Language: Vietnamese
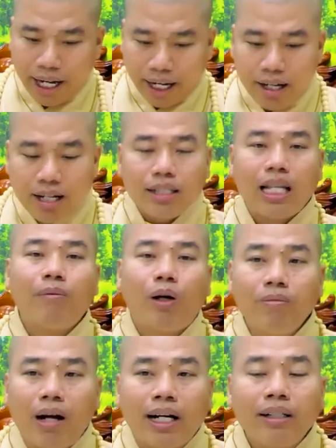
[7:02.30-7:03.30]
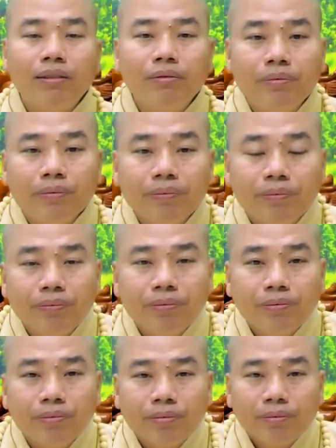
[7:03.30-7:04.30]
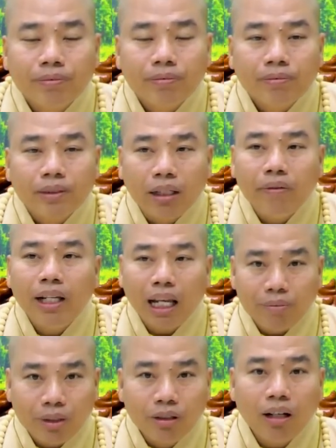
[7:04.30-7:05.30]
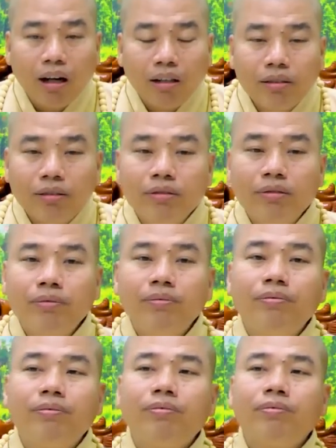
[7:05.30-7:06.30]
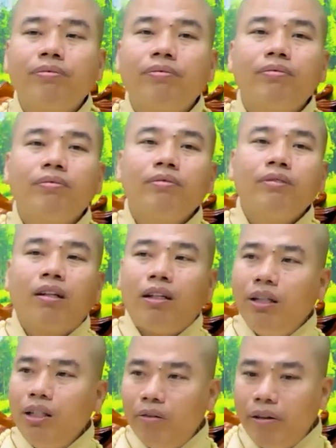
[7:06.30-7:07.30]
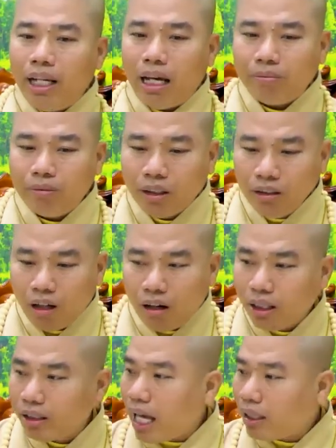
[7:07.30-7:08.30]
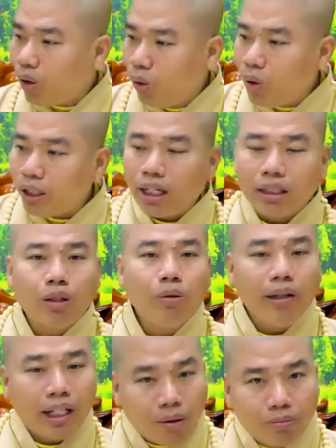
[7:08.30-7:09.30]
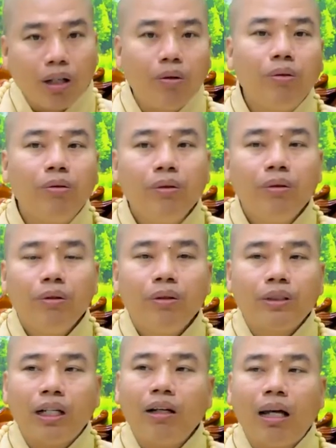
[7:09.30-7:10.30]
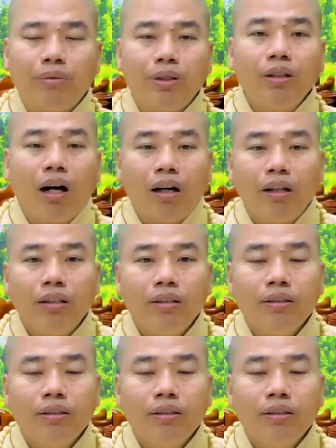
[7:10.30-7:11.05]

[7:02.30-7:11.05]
dằn hơn người ta mọi mặt thì vì làm trưởng đoàn còn nếu như vì làm trưởng đoàn người ta tu quá trời tu vì không tu sao làm trưởng đoàn